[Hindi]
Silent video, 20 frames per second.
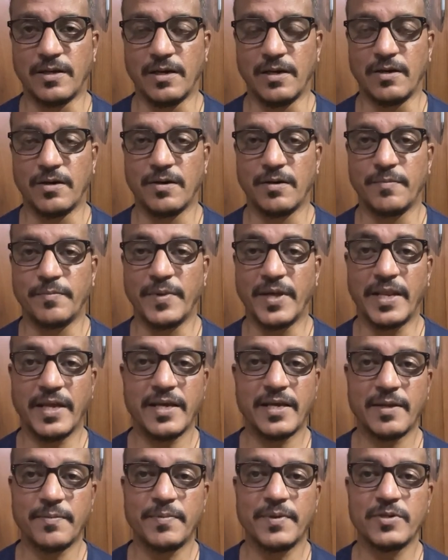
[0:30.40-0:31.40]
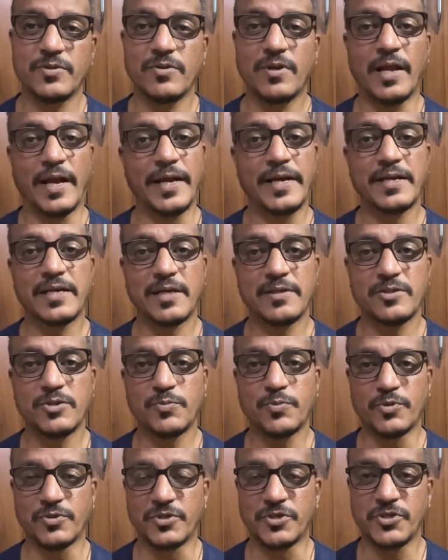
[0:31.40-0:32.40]
Uh, मेरे घर पे जो लाइट का जो
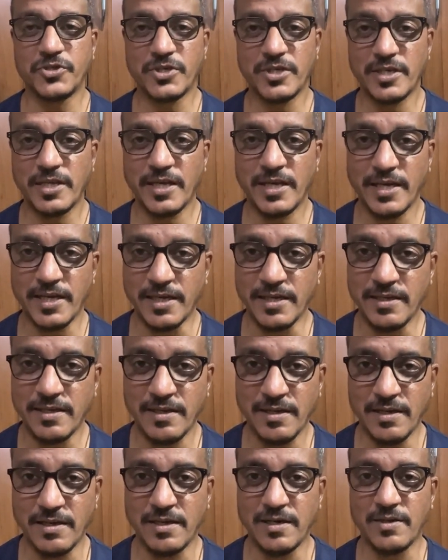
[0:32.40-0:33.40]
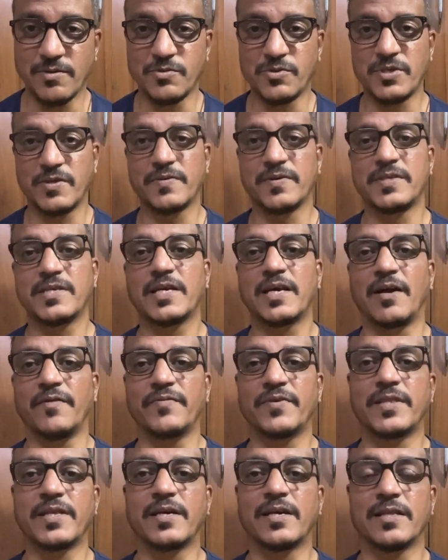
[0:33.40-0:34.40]
पोजीशन है uh, उसकी वजह से
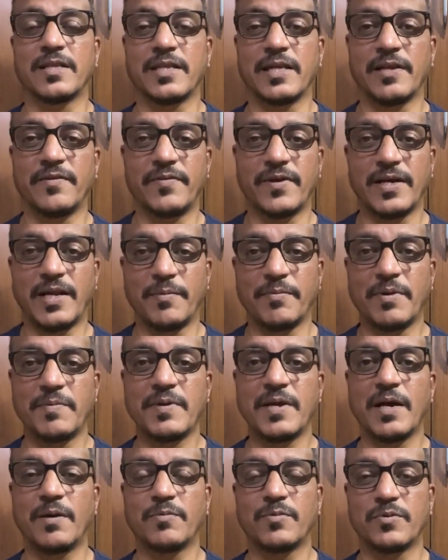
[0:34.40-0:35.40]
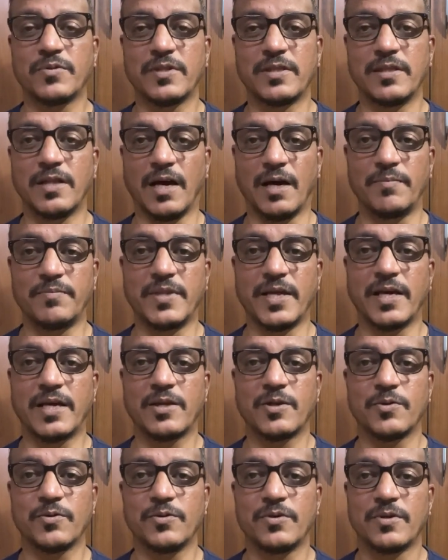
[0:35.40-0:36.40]
काफ़ी दिक्कत आ रही है इनफैक्ट अभी भी आपको आप देख
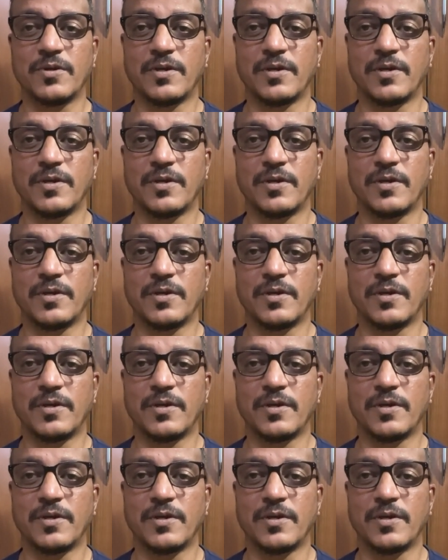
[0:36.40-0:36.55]
रहे हो